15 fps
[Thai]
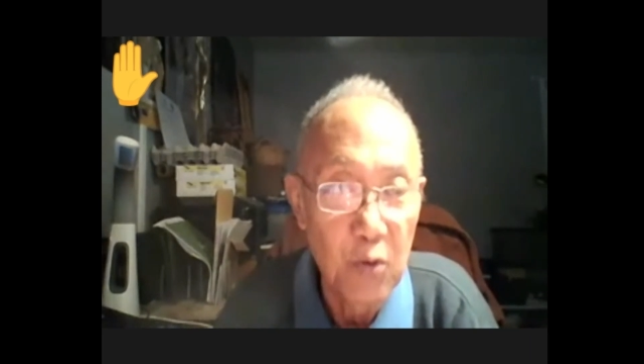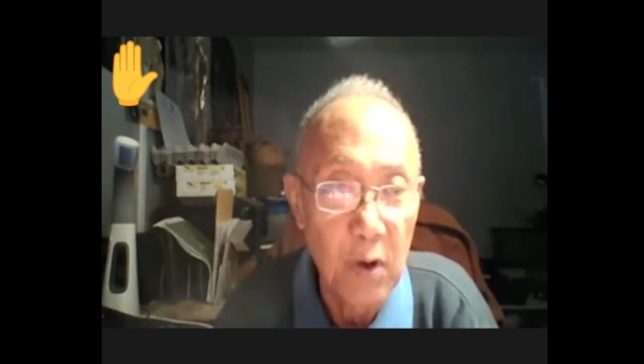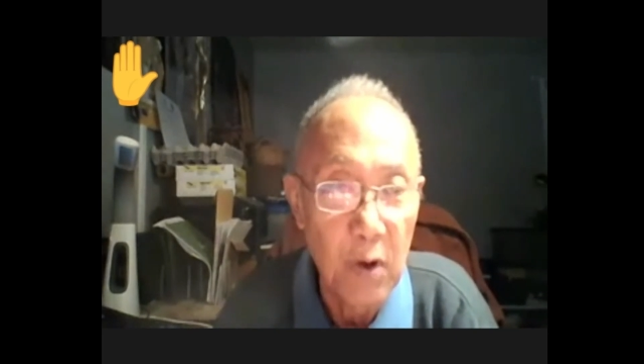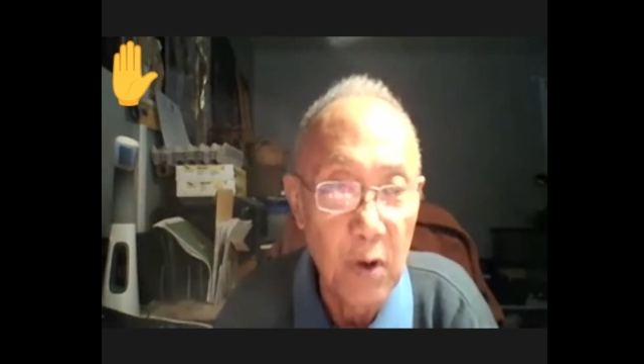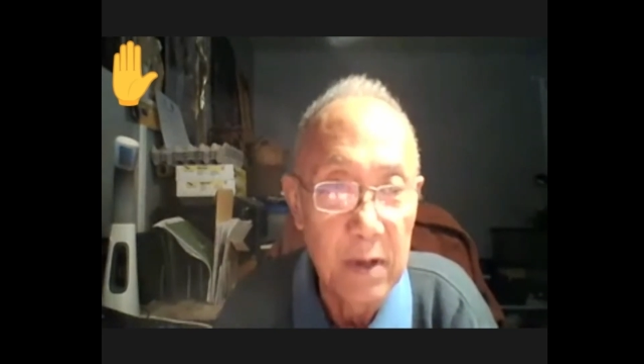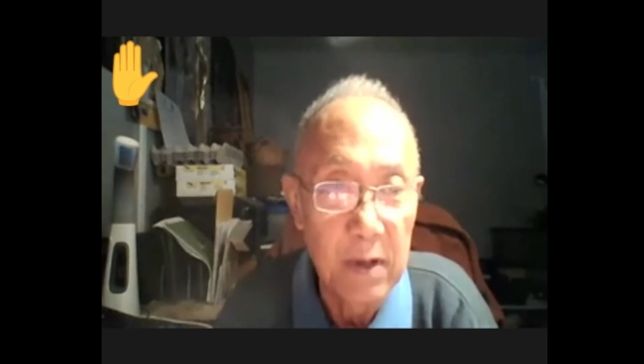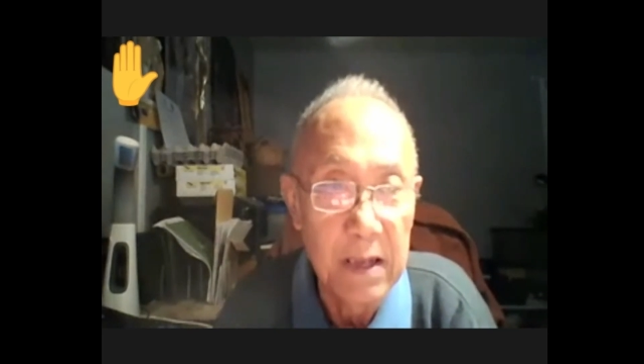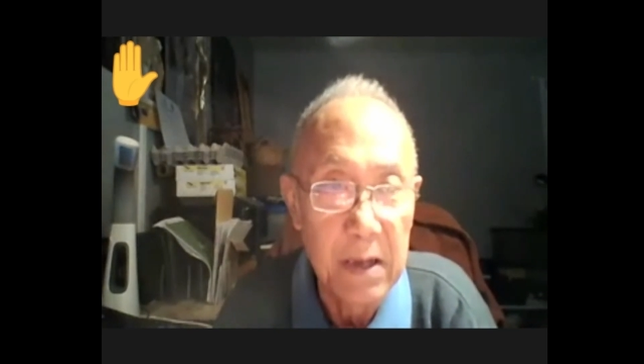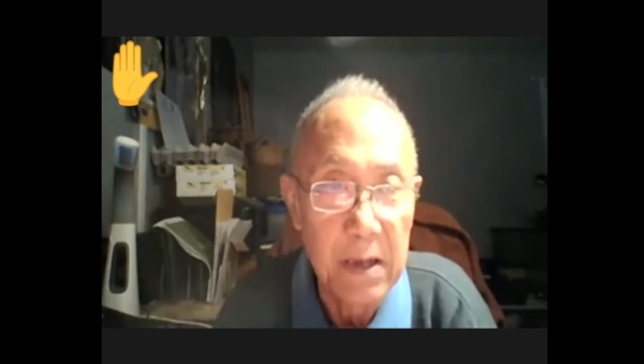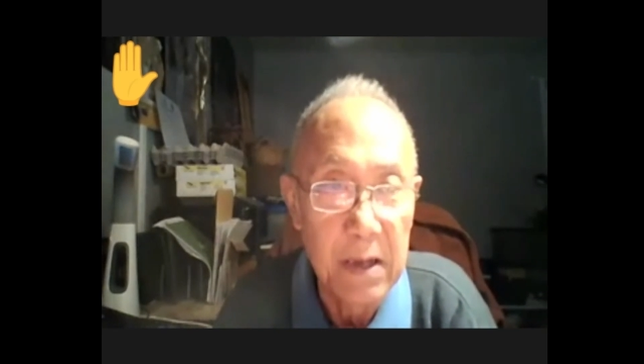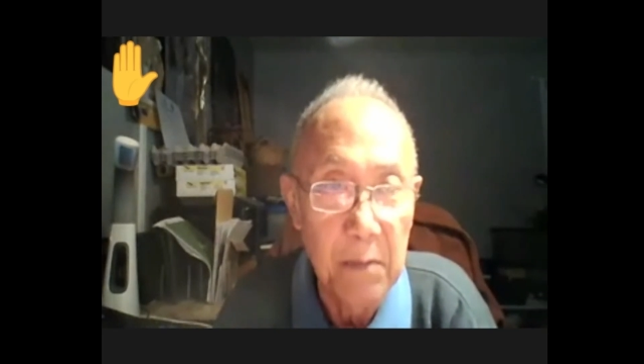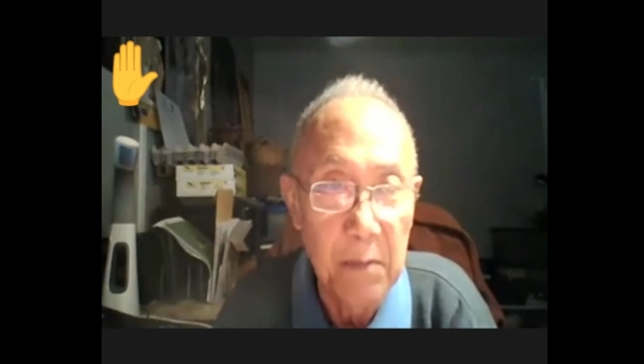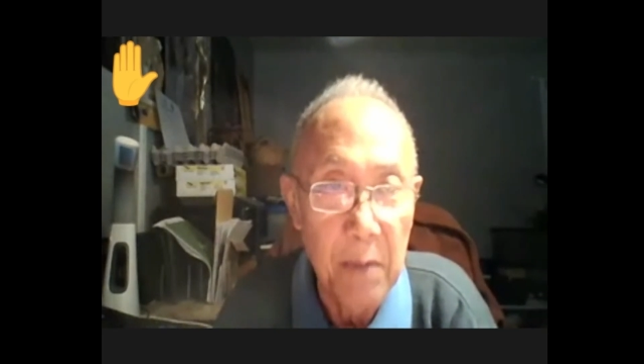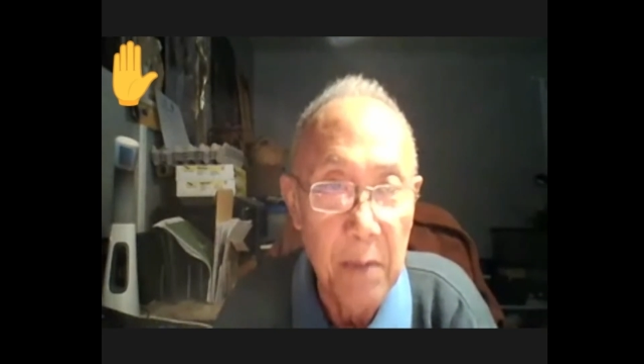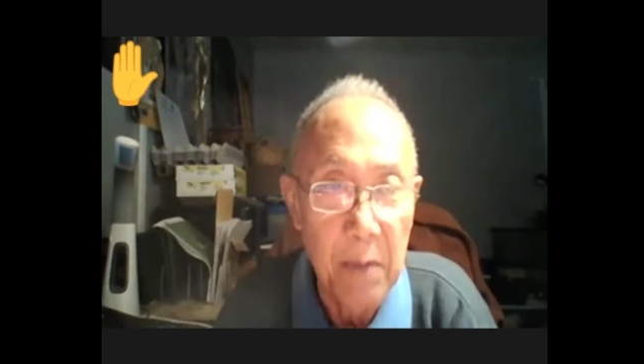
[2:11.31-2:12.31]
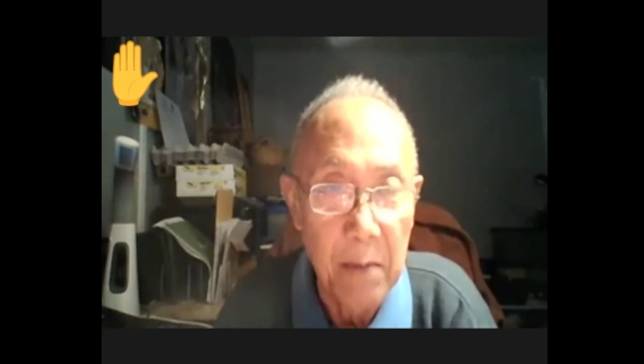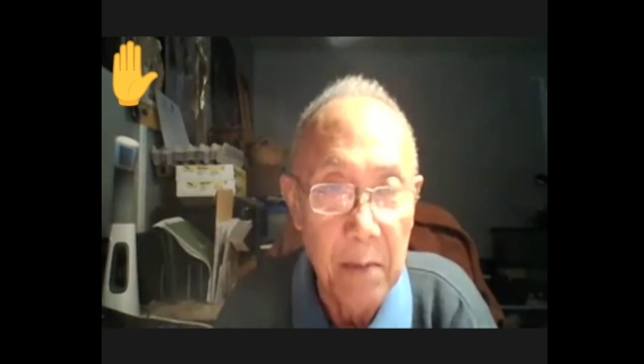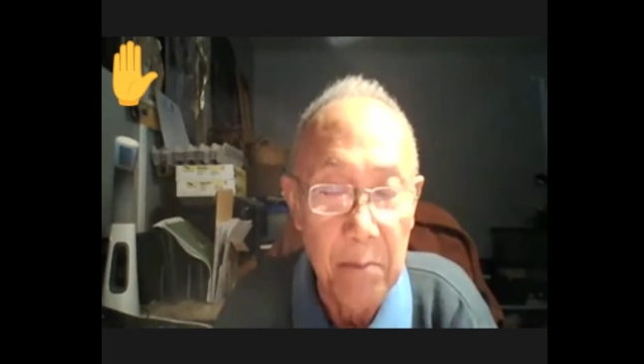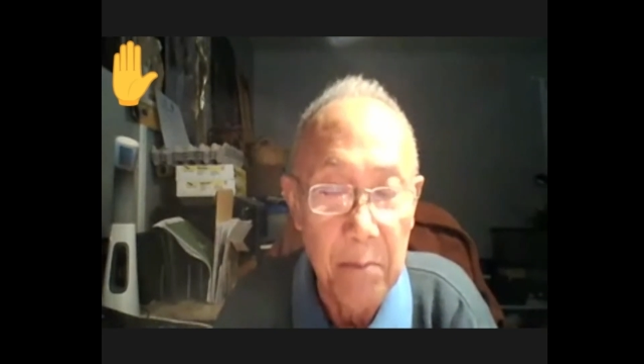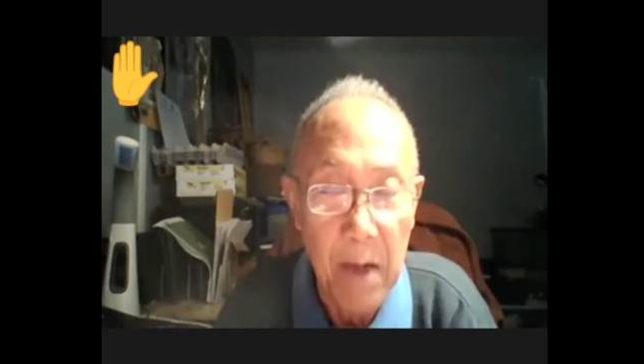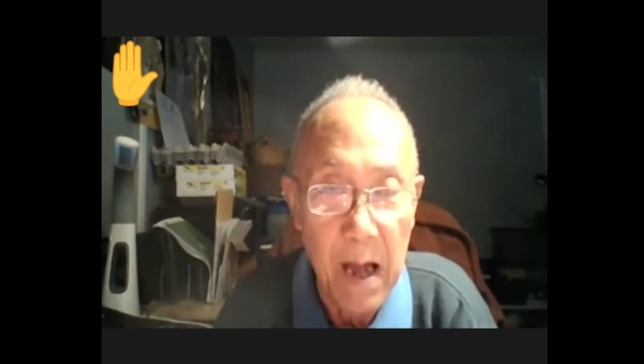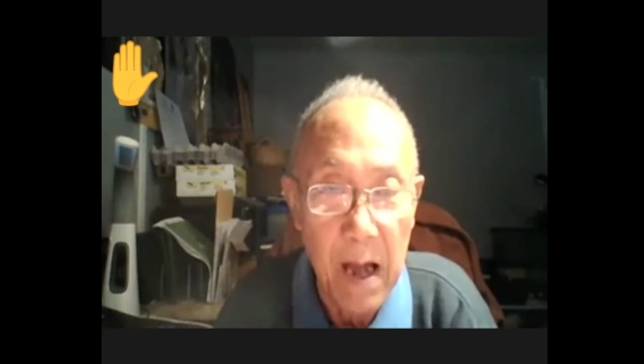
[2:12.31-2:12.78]
ช่วงที่ที่ผ่า
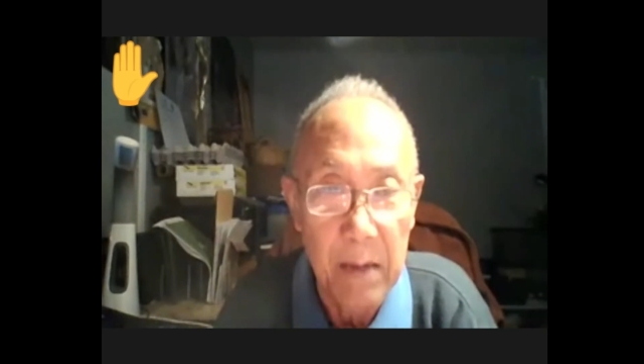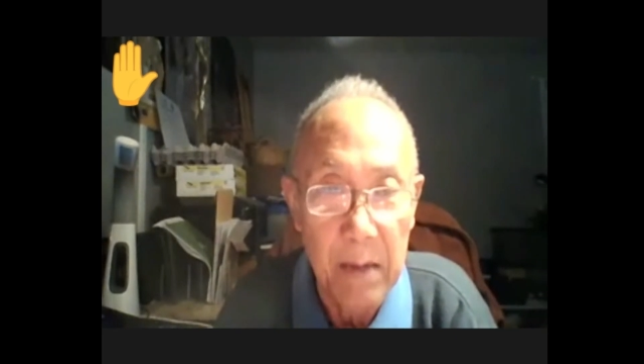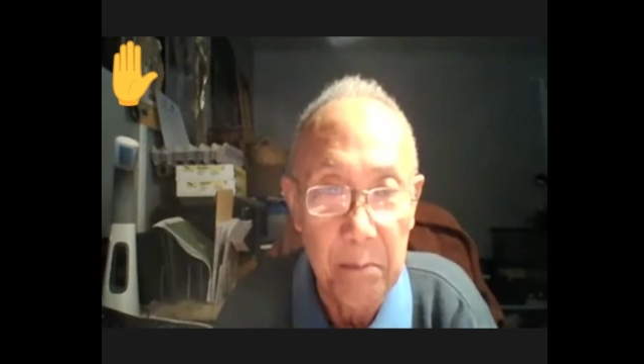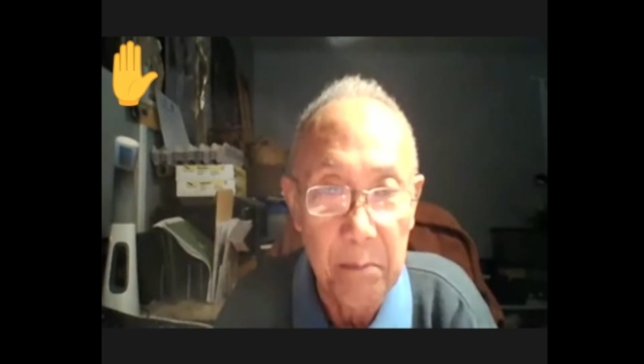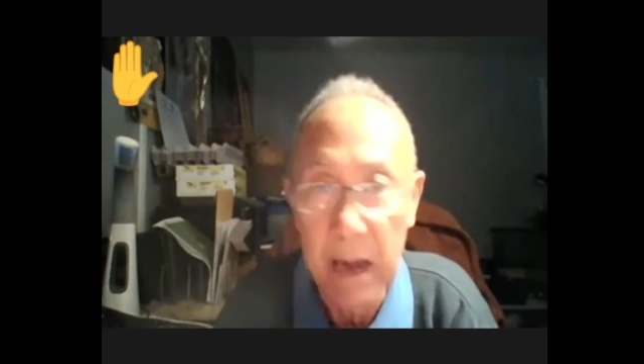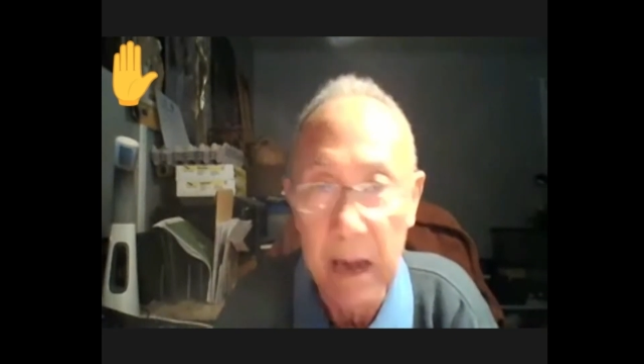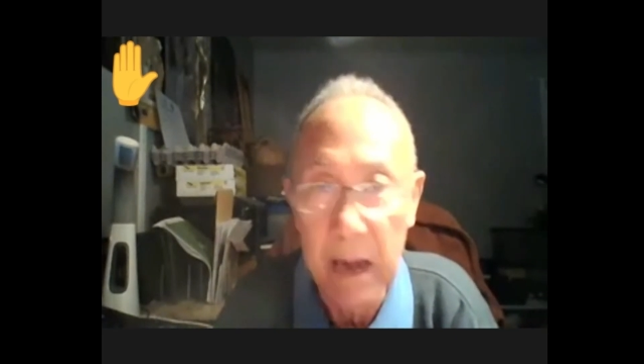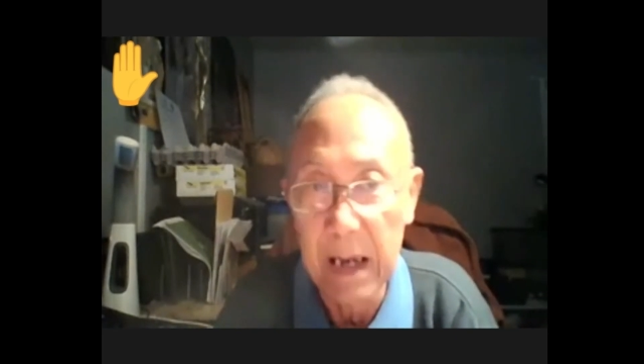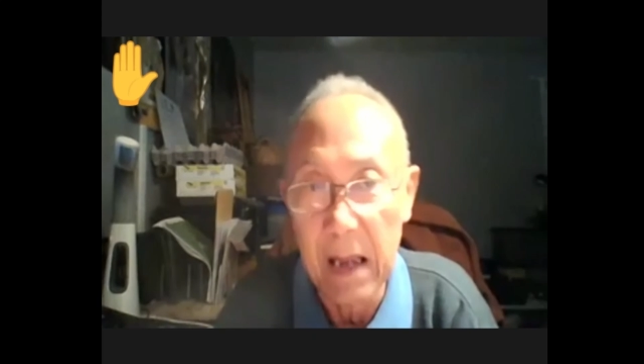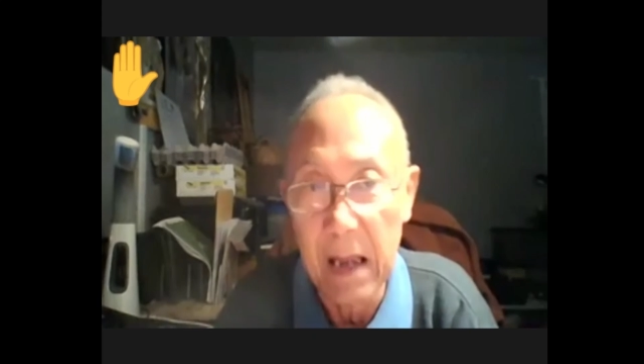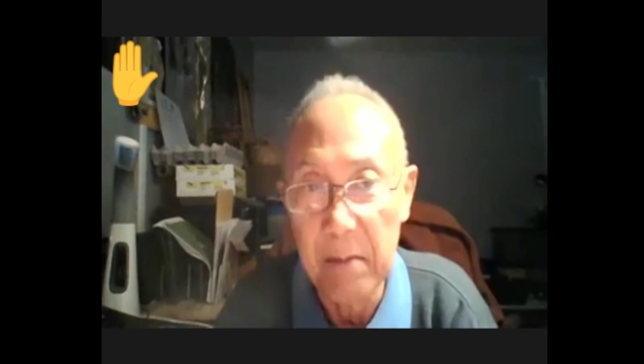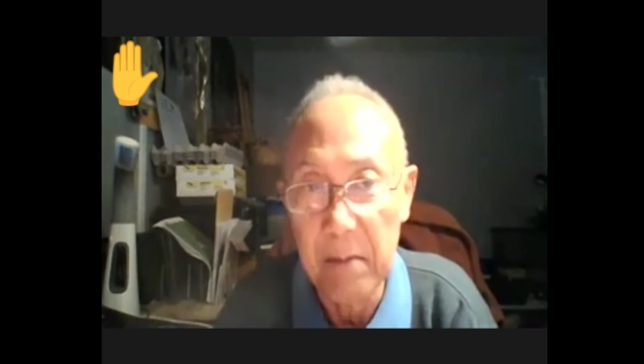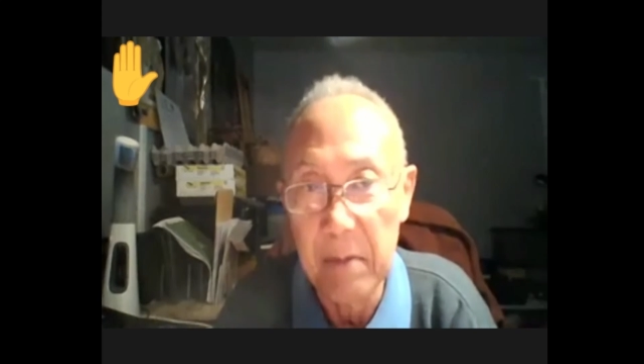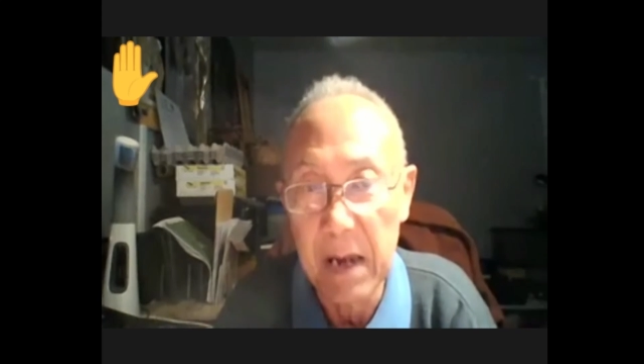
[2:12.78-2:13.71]
นมาเนี่ยไปไหน